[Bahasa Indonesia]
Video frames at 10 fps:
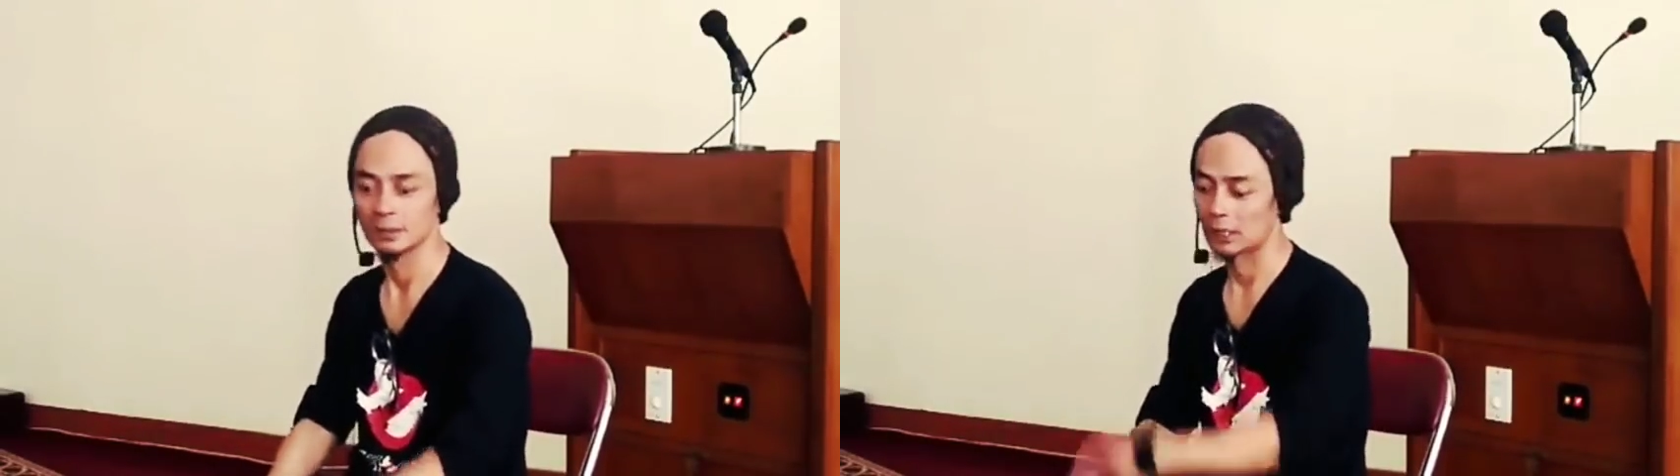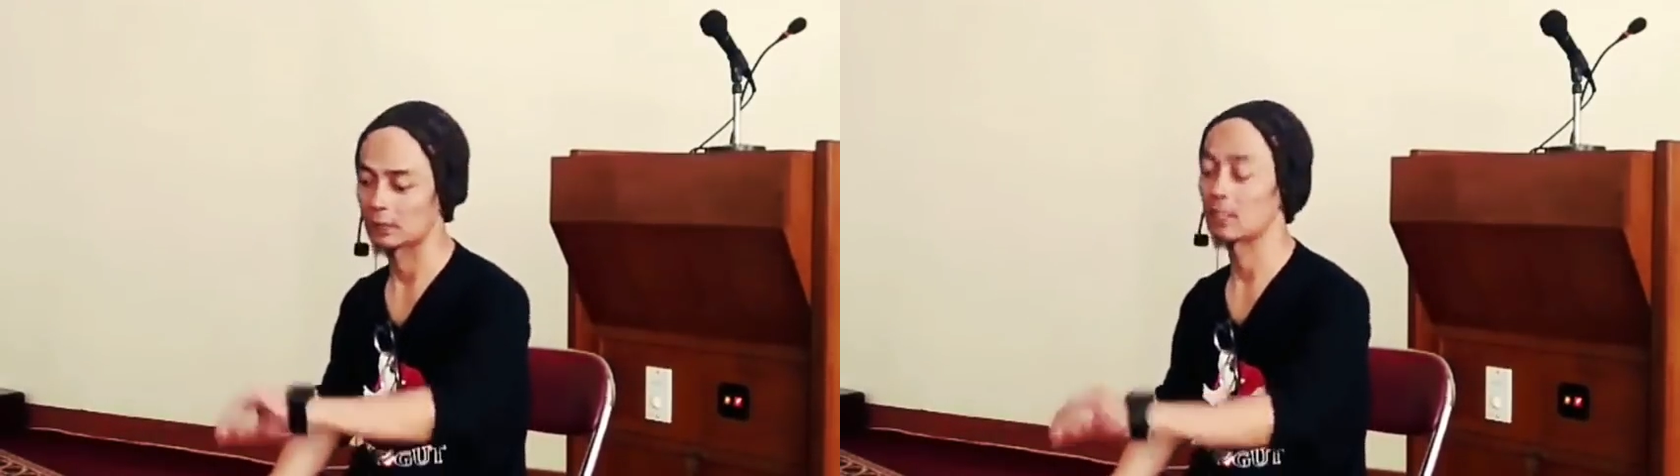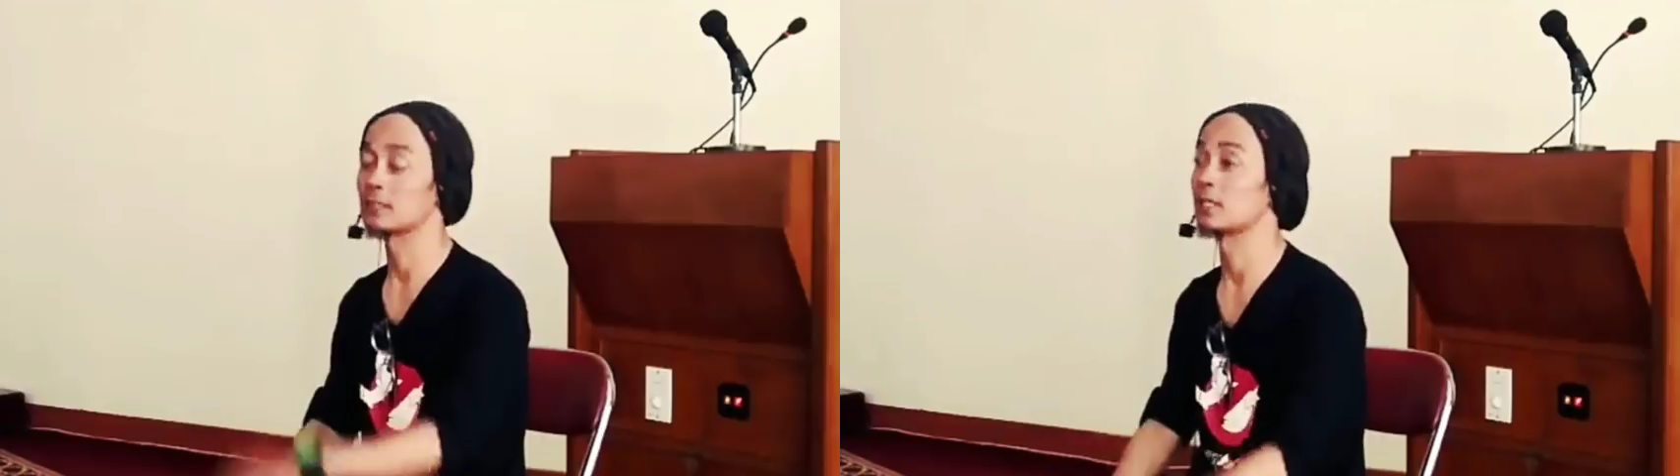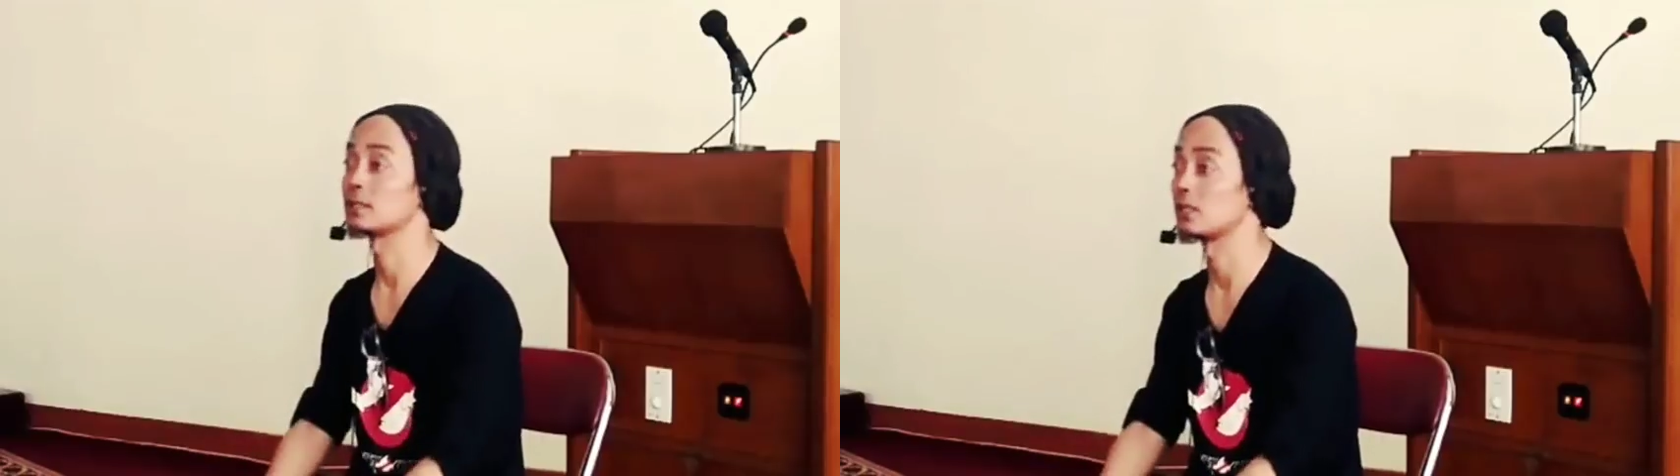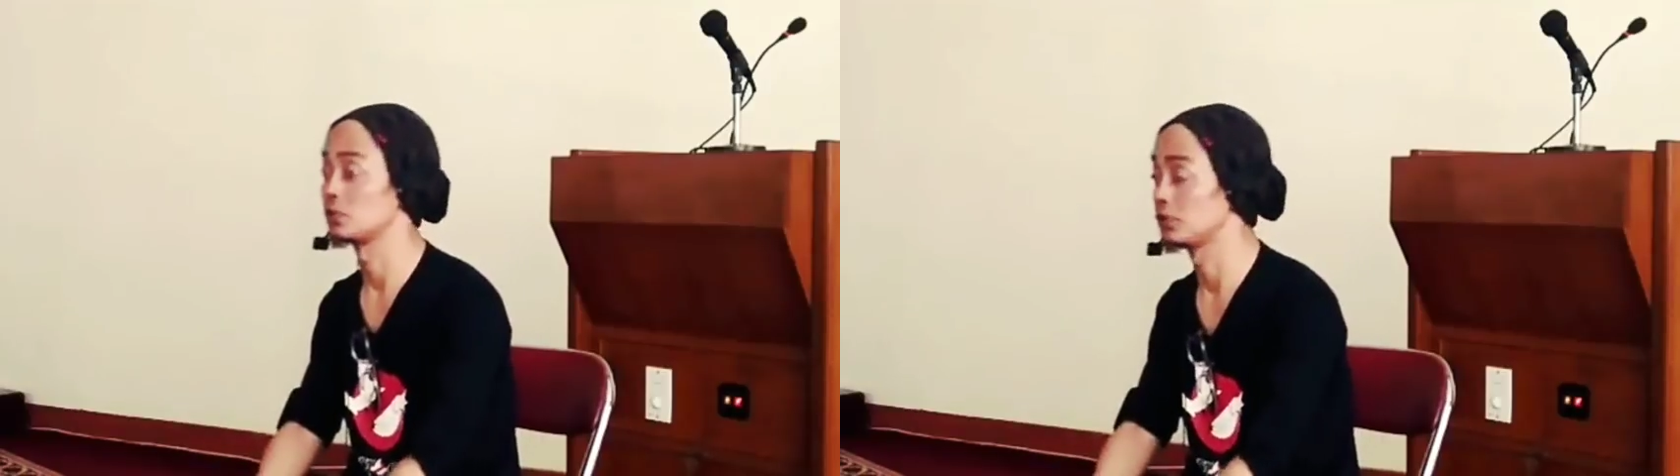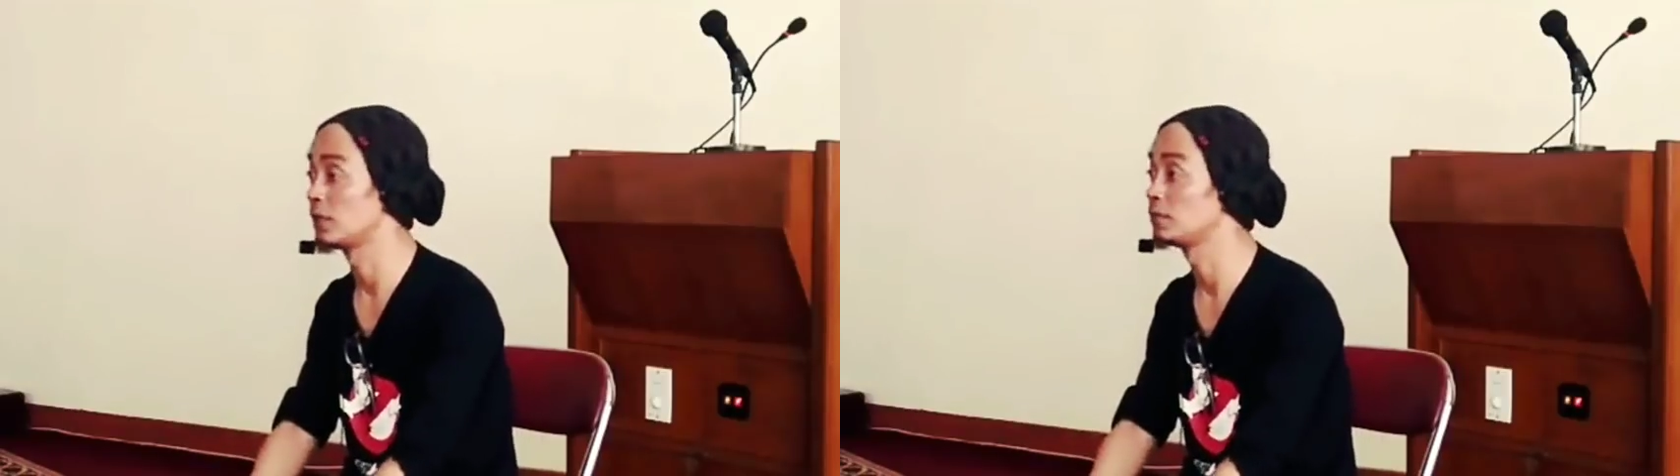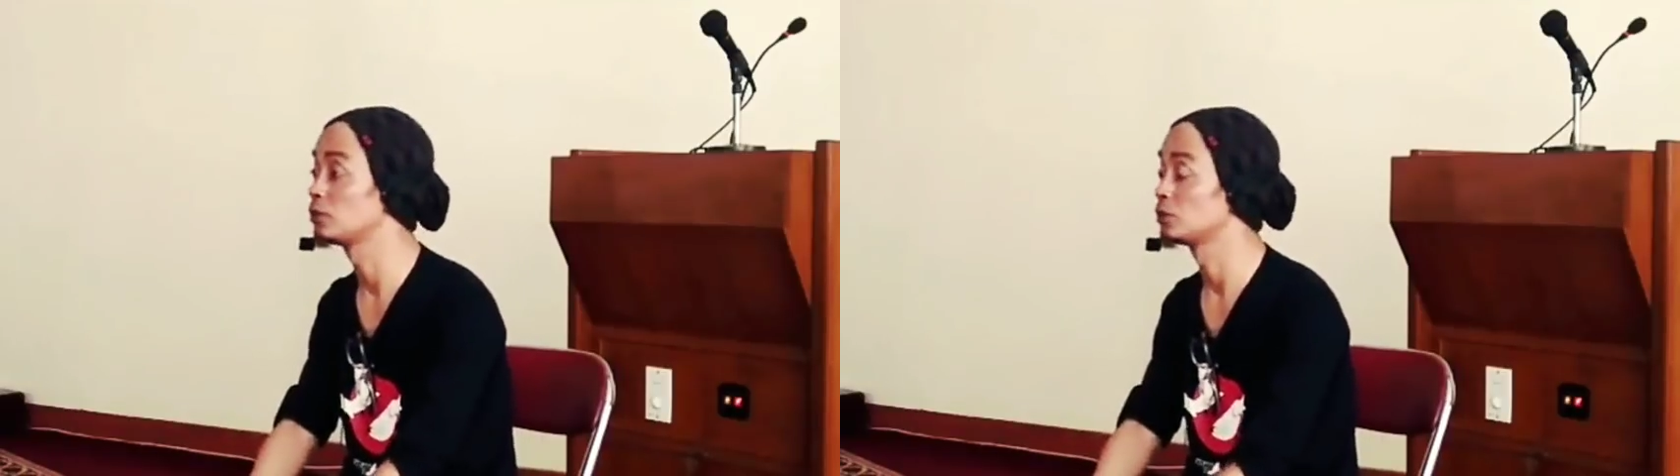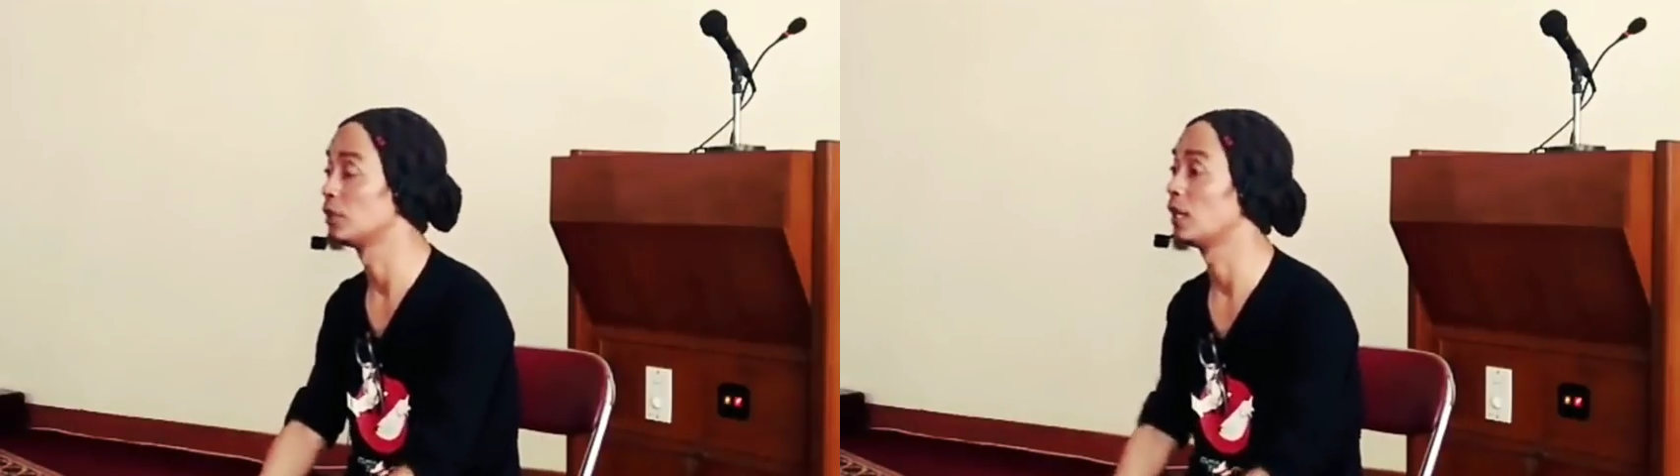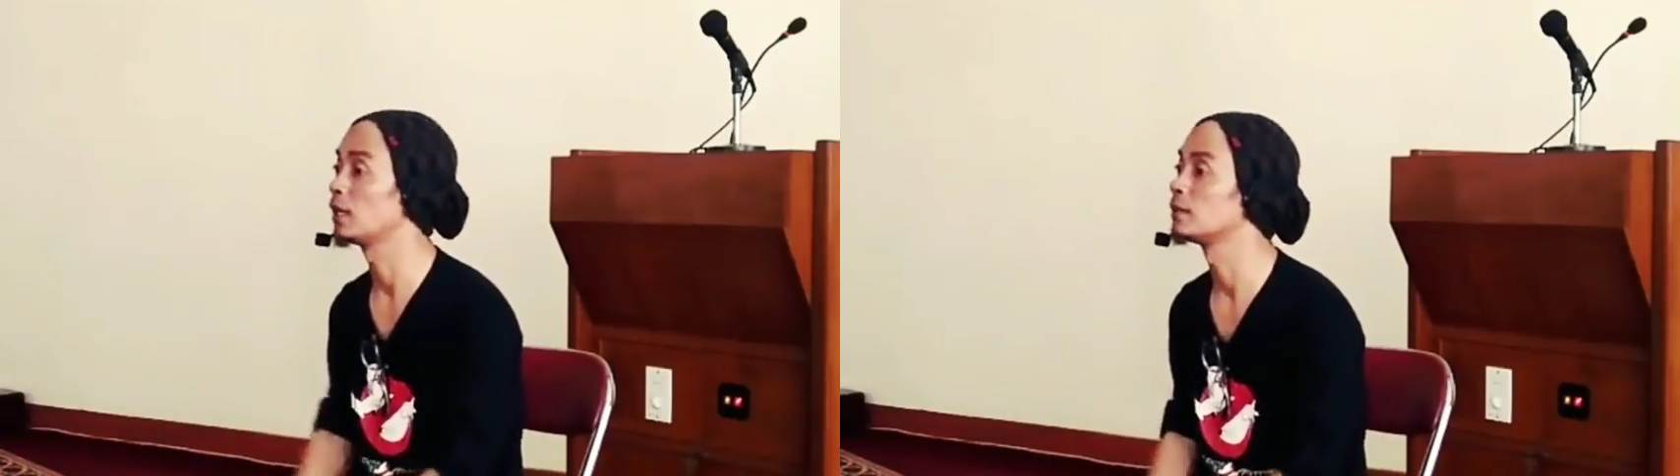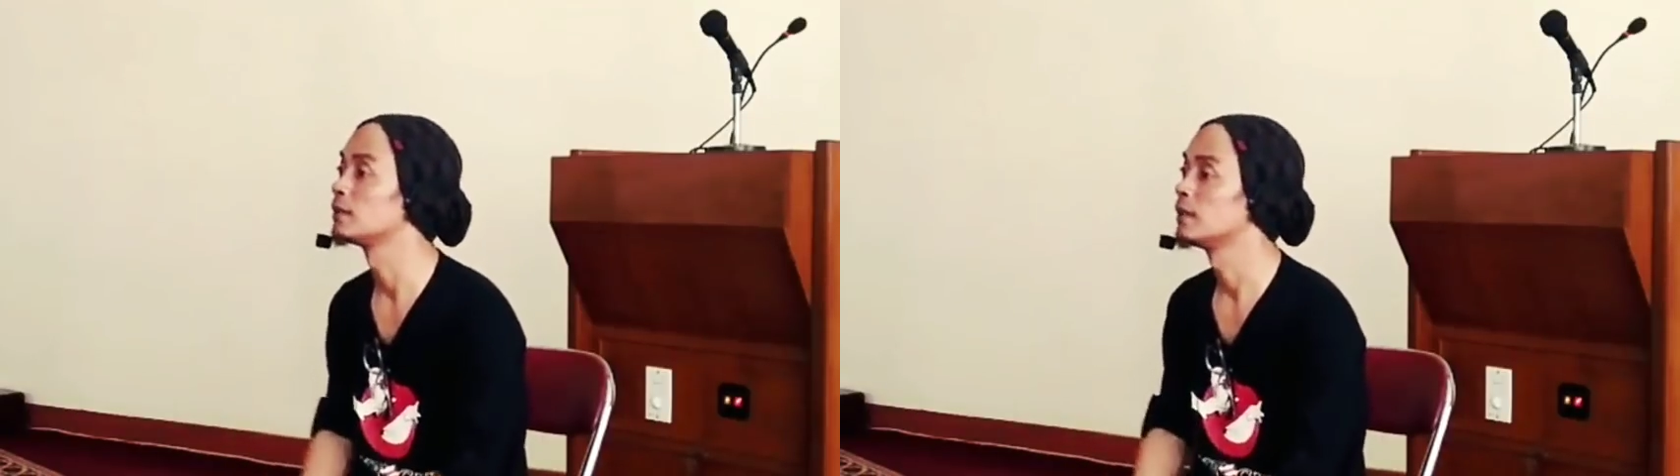tak terasa satu jam
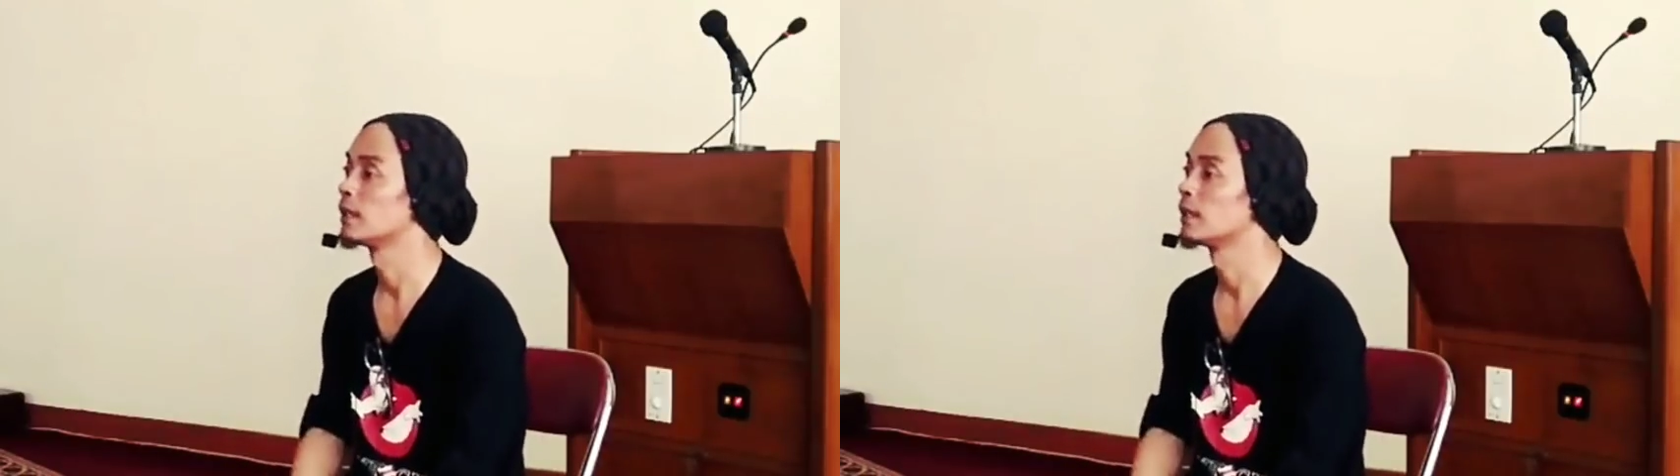sudah